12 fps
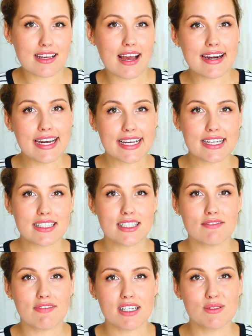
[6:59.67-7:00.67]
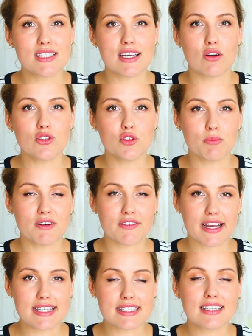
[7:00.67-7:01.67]
an Leckerchen, weil ich will sie auch nicht
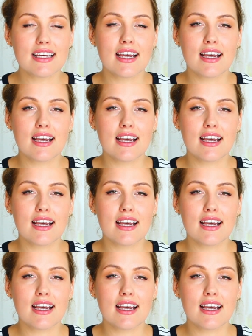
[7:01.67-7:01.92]
überfressen.